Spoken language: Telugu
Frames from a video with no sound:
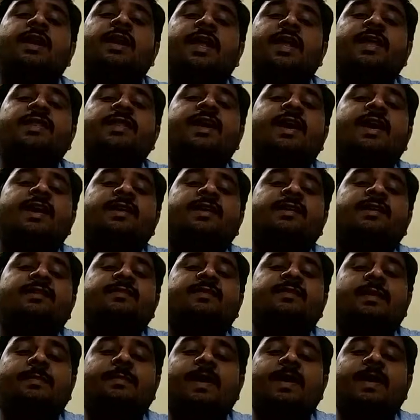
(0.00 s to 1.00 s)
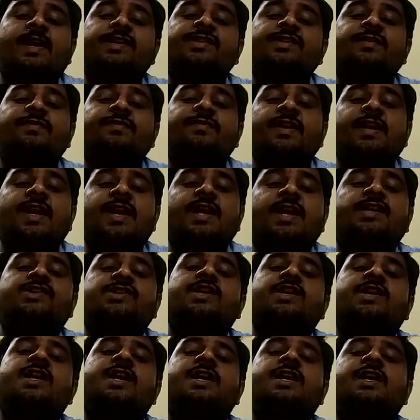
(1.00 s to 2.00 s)
లేదా సమాజ
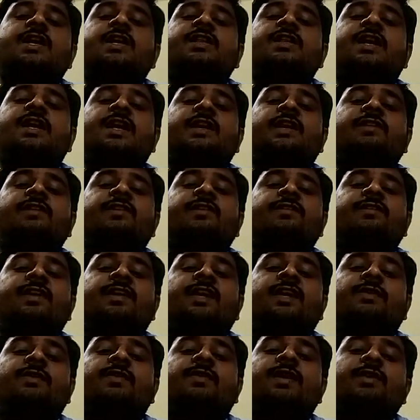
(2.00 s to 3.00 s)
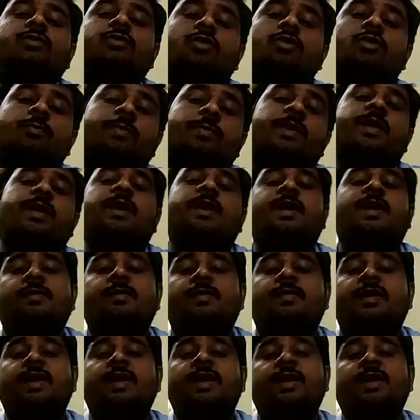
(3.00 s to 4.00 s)
వినాశనానికి దారి తీసేటువంటి దృక్పథం
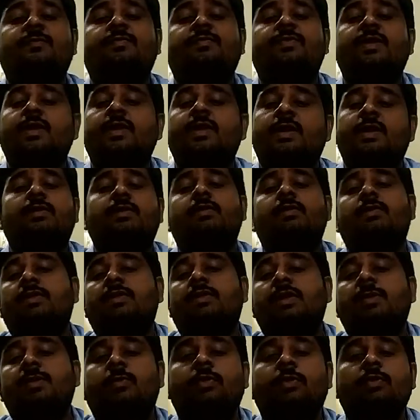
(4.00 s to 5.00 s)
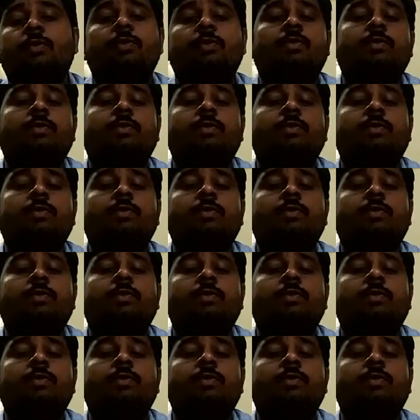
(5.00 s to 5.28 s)
కానివ్వండి ఇప్పుడు